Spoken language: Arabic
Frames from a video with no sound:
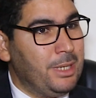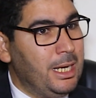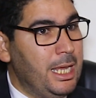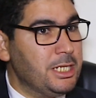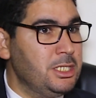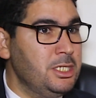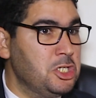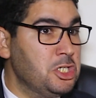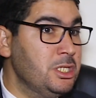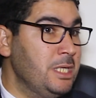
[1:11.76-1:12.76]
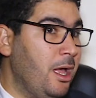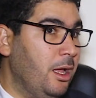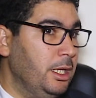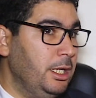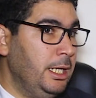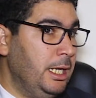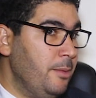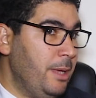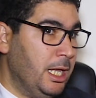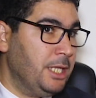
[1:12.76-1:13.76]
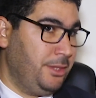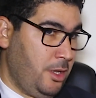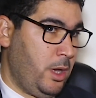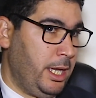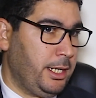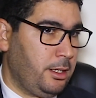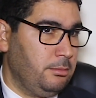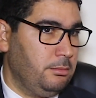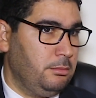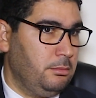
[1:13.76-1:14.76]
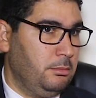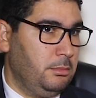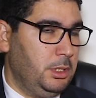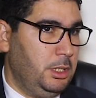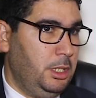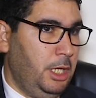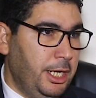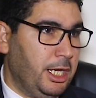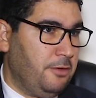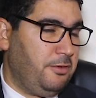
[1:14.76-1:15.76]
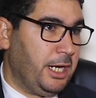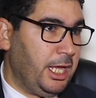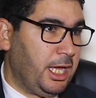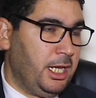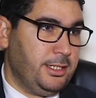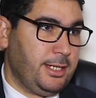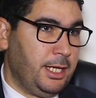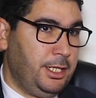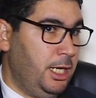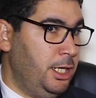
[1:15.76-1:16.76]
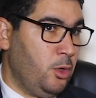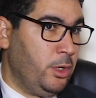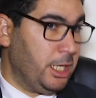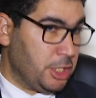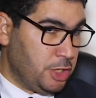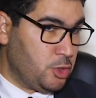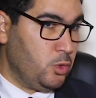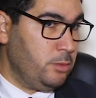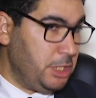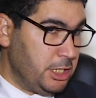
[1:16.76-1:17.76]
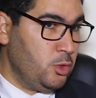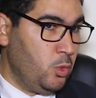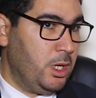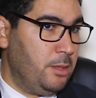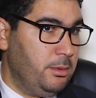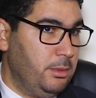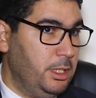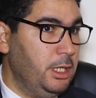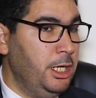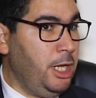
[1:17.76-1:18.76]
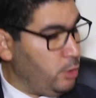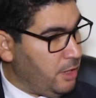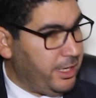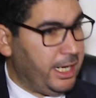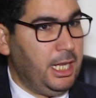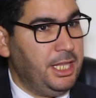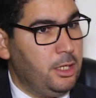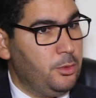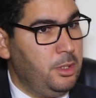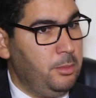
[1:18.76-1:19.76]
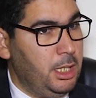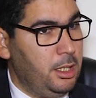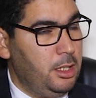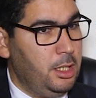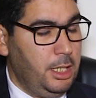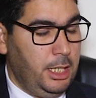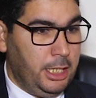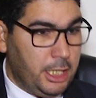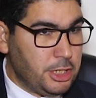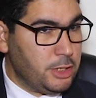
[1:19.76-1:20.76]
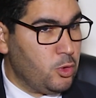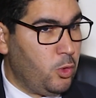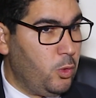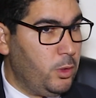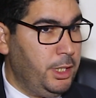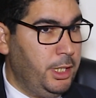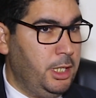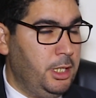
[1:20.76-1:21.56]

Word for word: ما يمكنلاش تنتج لنا الا بحال هاد الظواهر حنا كفريق كنعتقد على انه الا رجعتوا لمجلس النواب نحن كفريق العداله والتنميه الا رجعتوا